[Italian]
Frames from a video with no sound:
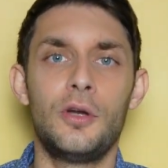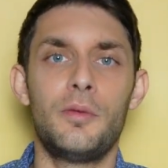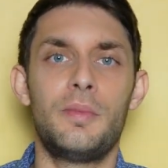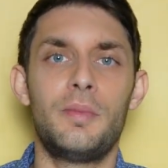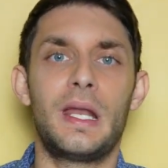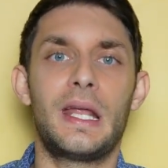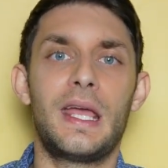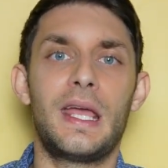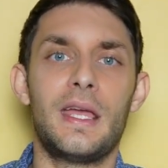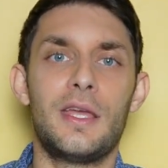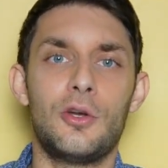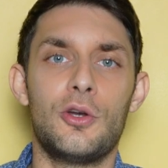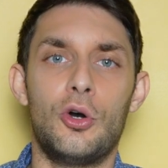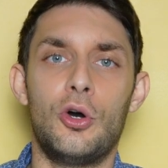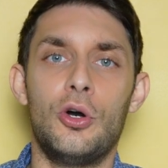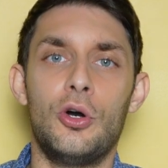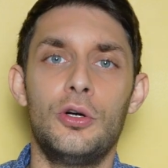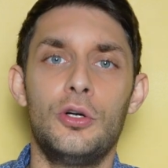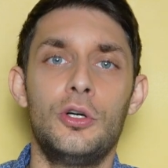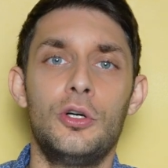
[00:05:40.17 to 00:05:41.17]
perché
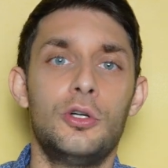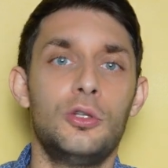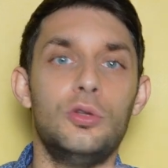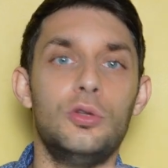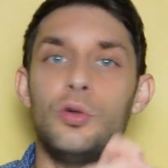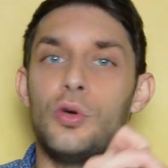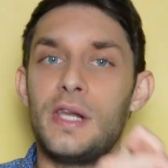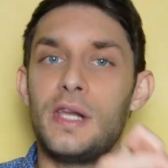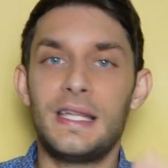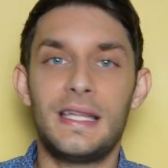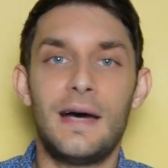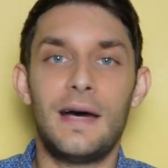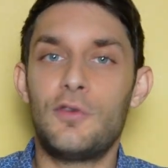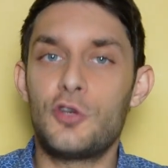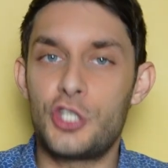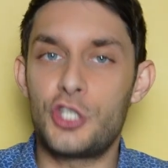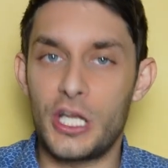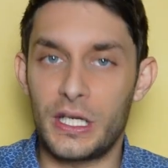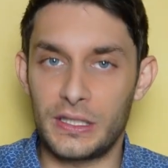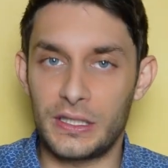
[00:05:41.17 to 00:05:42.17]
io non le
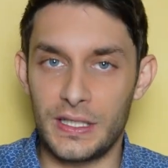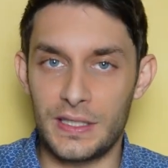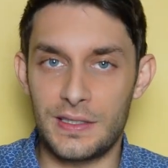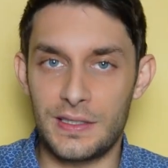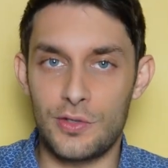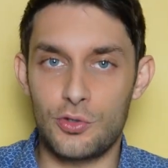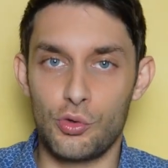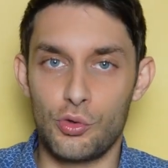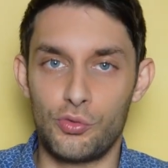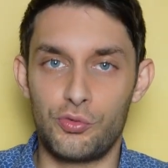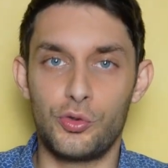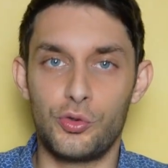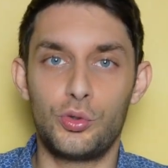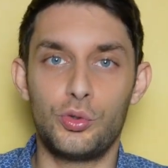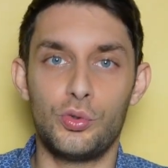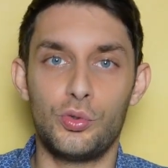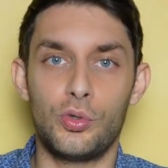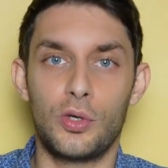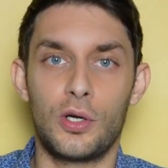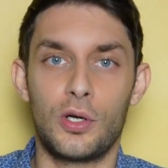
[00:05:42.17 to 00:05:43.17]
davo certezze sul
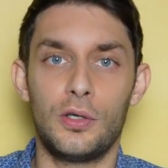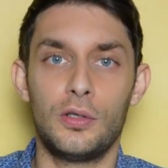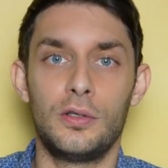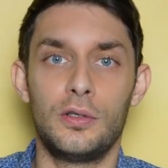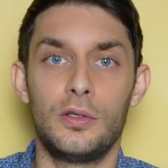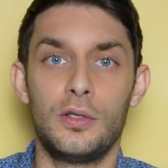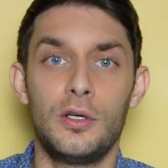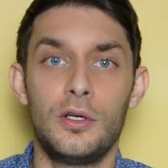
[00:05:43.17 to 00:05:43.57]
futuro,